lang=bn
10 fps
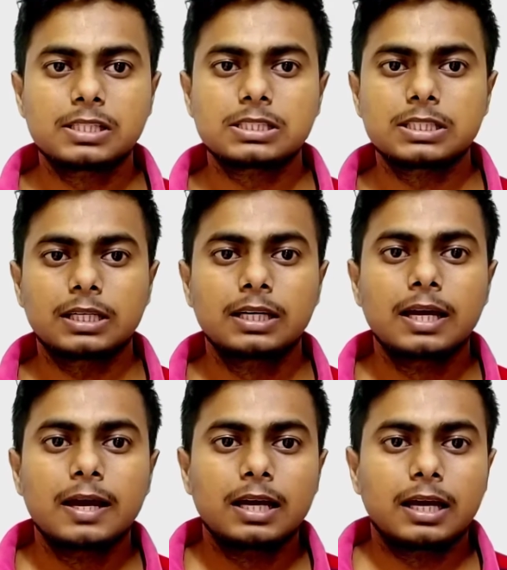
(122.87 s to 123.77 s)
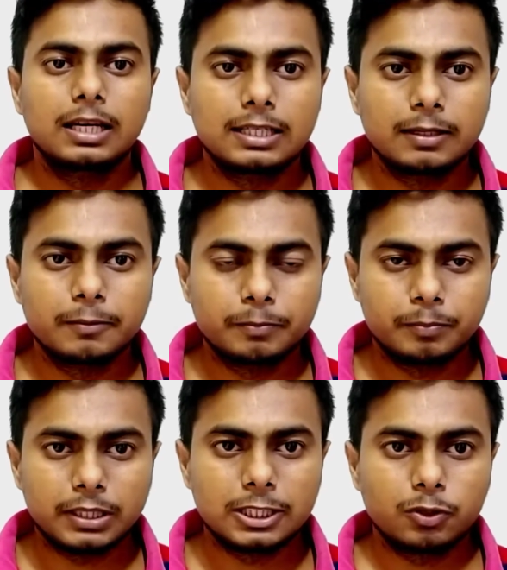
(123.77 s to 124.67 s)
বিদেশে
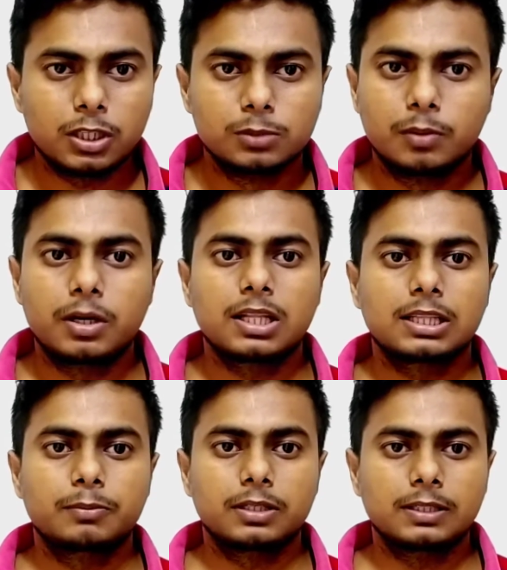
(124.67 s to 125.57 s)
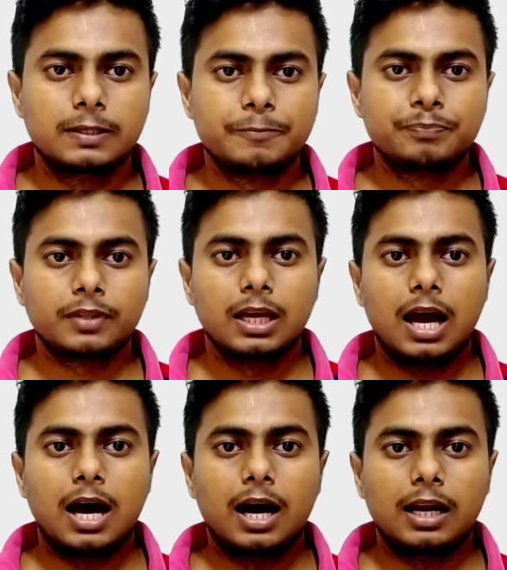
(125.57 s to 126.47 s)
পাচার করার সম্ভাবনা থাকতে পারে
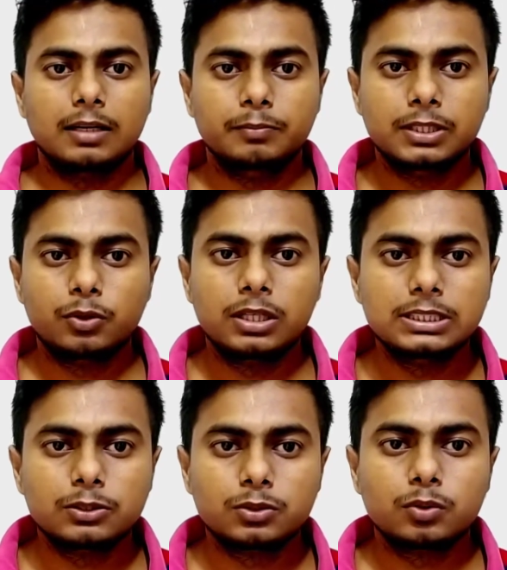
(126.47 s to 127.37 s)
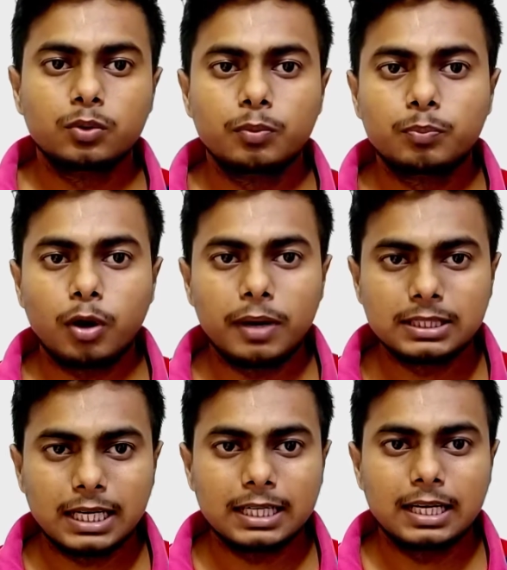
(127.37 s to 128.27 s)
আর বিটকয়েন যেহেতু কোনো প্রমাণ
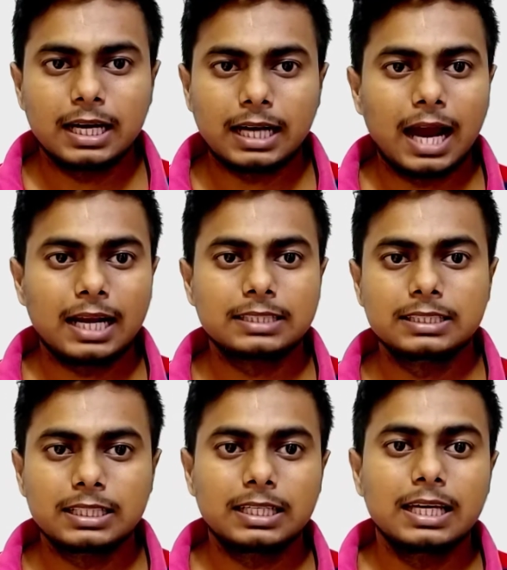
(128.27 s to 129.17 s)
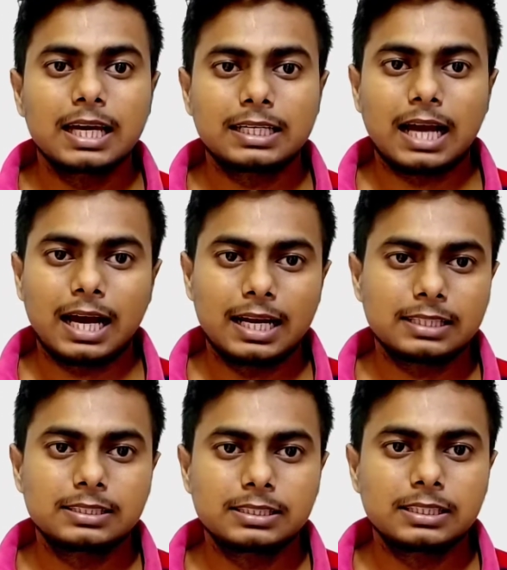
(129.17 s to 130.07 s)
থাকে না কার কাছে কে টাকা
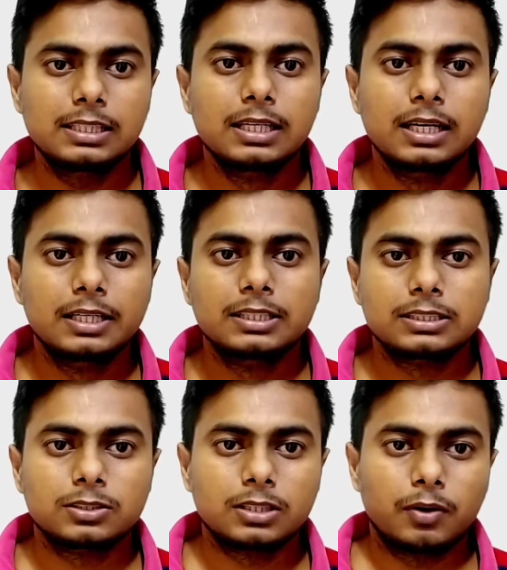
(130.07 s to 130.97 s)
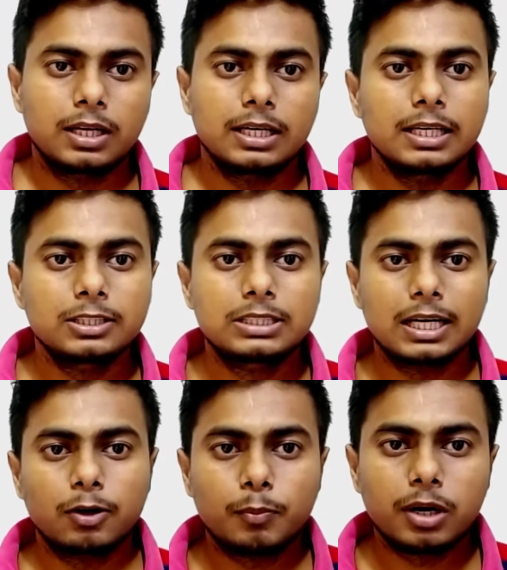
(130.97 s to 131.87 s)
রাখতেছে তাহলে এই যা
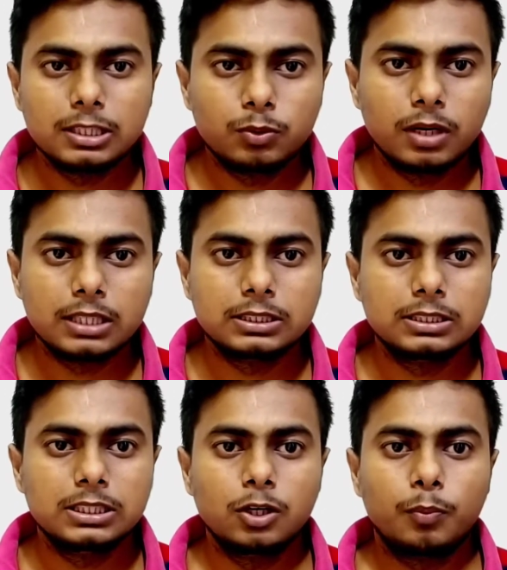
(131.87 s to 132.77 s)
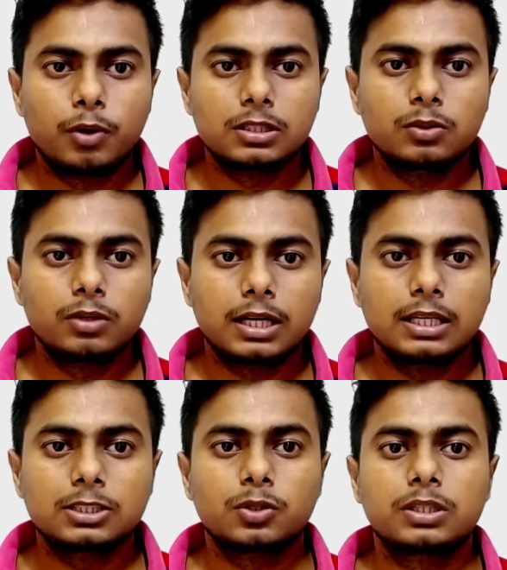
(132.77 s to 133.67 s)
অপরাধীগুলো আছে সেই
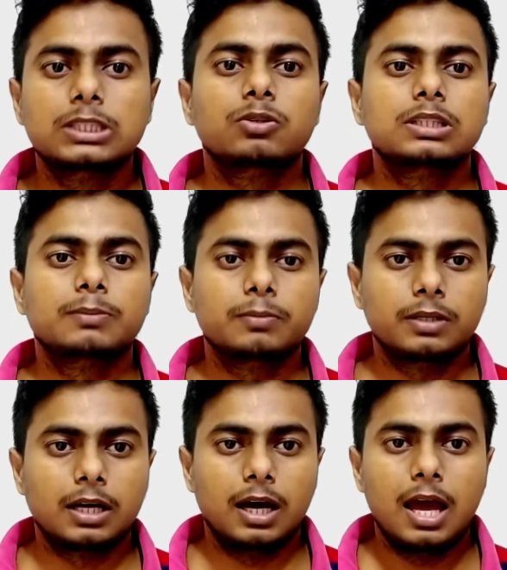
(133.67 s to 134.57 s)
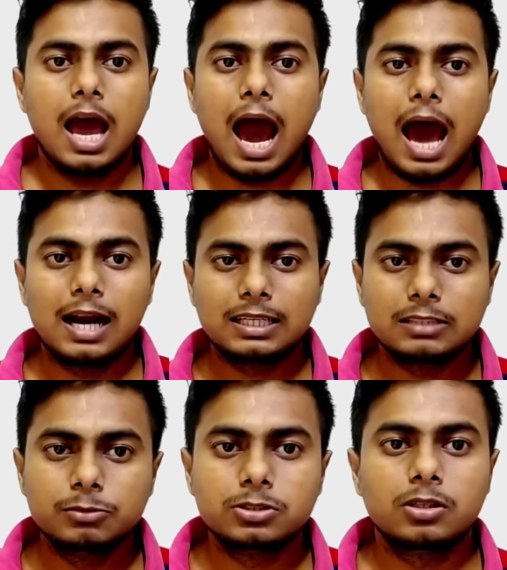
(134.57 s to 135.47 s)
অপরাধীগুলোকে সহজে ধরতে পারবে না আর
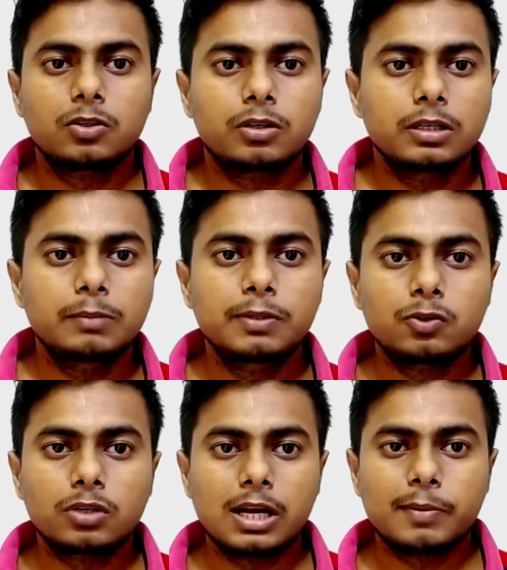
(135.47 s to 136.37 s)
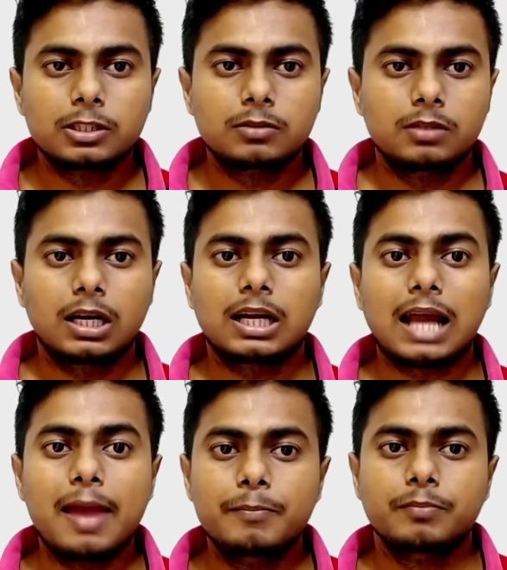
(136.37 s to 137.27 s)
একটা বিষয় হলো এই বিটকয়েনের মাধ্যমে
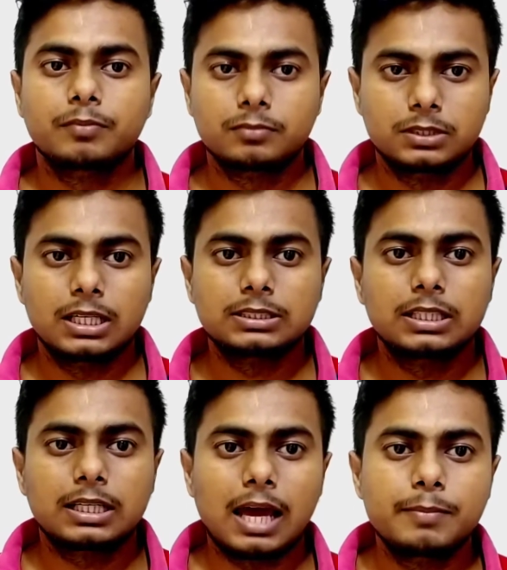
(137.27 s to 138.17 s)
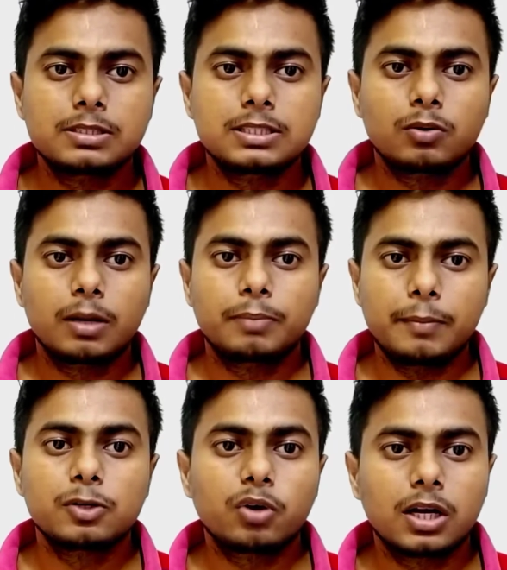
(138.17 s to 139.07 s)
ক্রাইম যে আছে ক্রাইমের যেগুলো
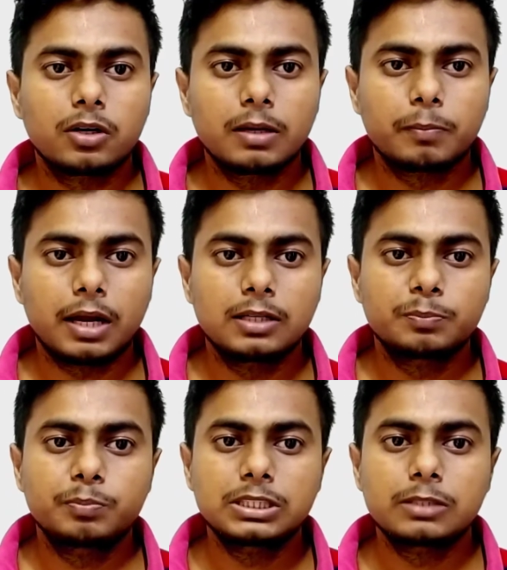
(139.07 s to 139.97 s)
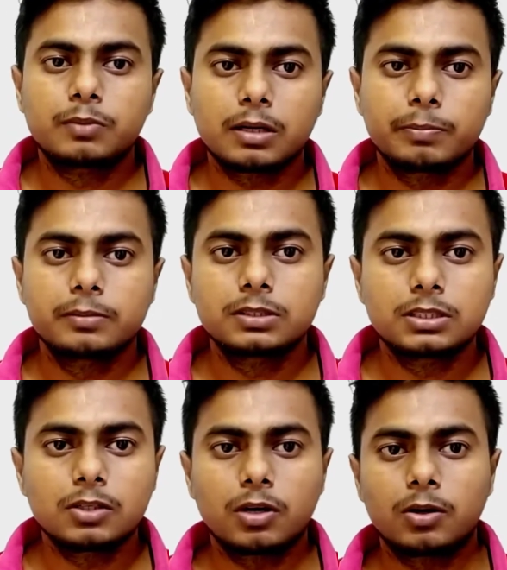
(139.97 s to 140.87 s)
পেমেন্ট করা হয় প্রায় বেশিরভাগ
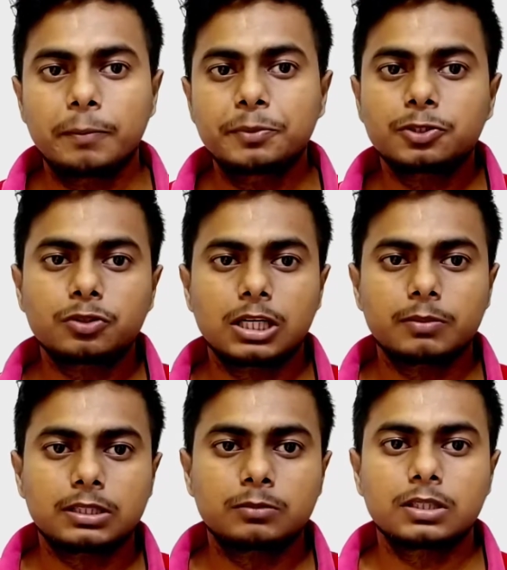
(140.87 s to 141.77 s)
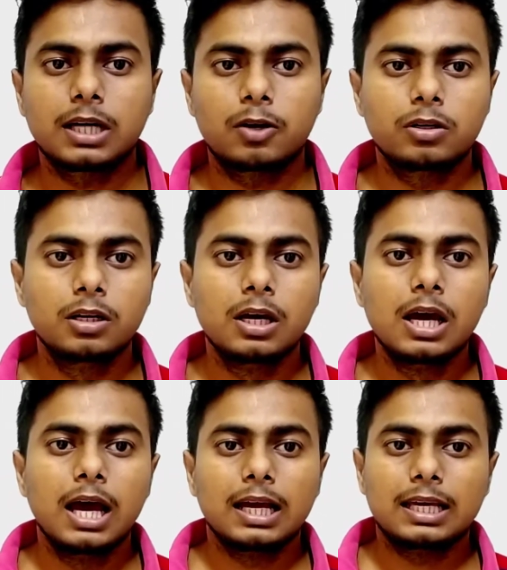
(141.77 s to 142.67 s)
পেমেন্টই করা হয় বিটকয়েনের মাধ্যমে কারণ
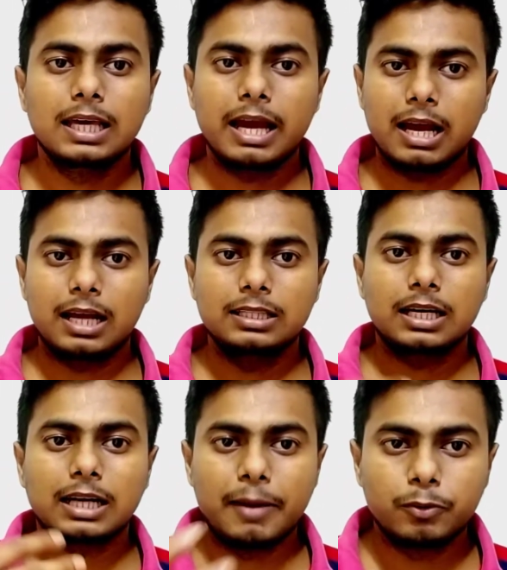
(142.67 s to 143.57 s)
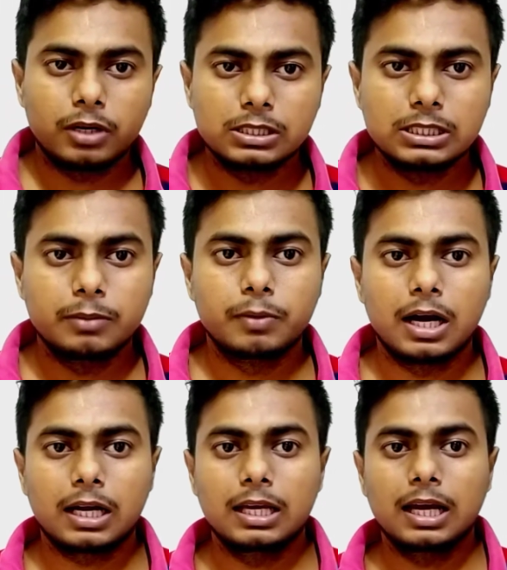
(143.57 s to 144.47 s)
কে কাকে দিয়ে ক্রাইম করাচ্ছে বা
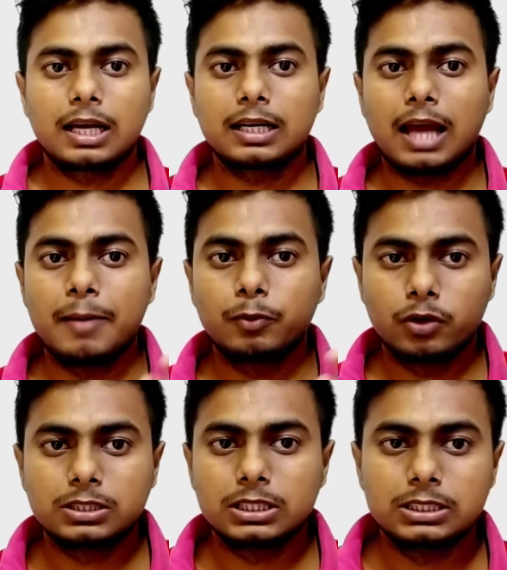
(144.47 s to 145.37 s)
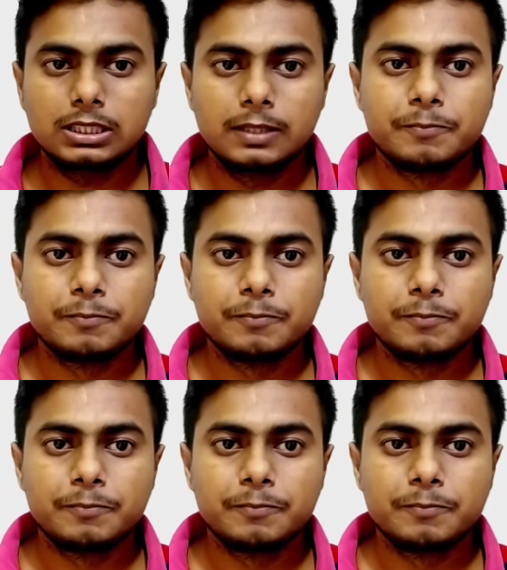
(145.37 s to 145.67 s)
কে ক্রাইম করতেছে